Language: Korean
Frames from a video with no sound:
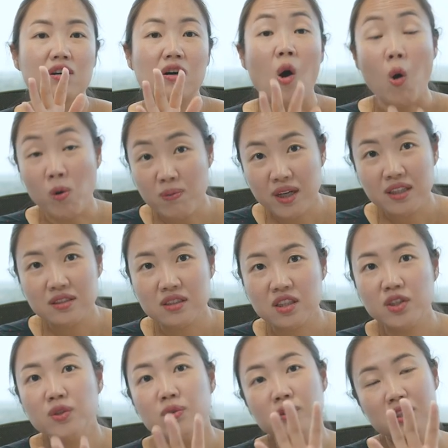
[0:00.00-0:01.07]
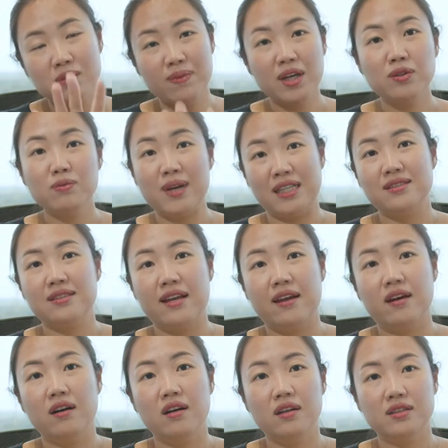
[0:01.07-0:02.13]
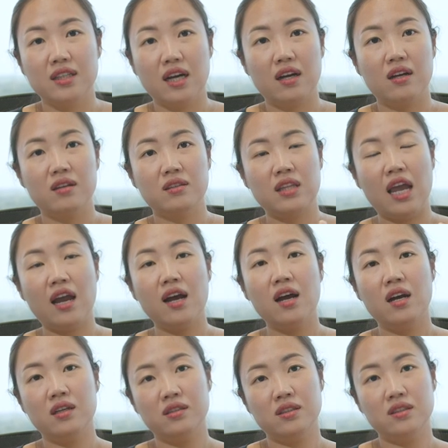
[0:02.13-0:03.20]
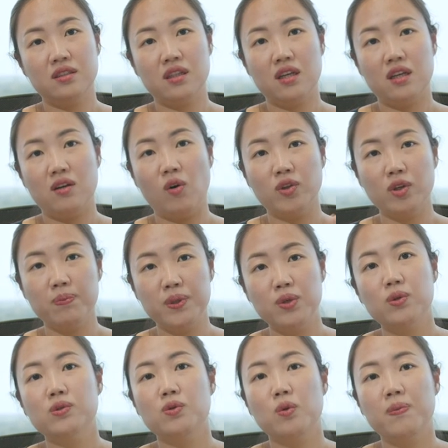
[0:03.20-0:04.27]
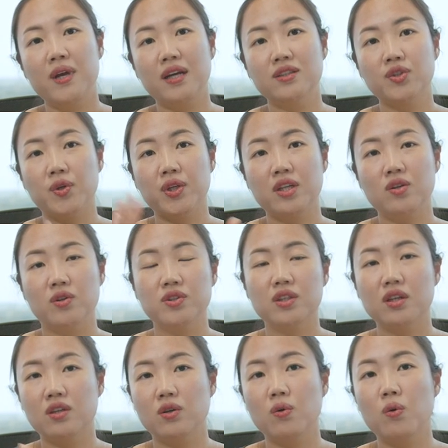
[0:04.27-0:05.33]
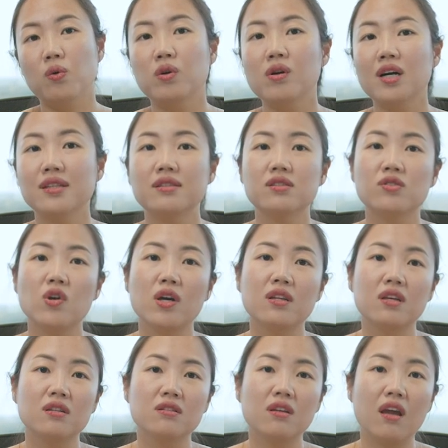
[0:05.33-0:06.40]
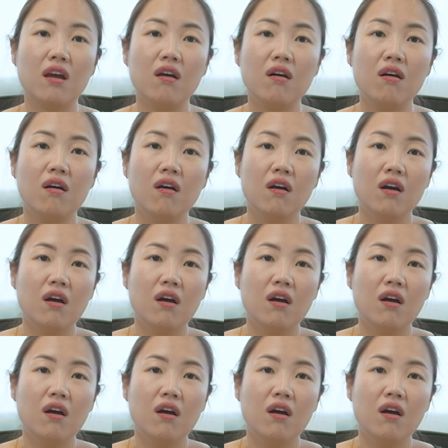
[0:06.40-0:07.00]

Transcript: 얼마 그리고 그 말도 맞으세요. 자, 내가 이제 어떤 비용을 소비하기 전에는 언제나 그런 고려가 있으셔야 되는데요.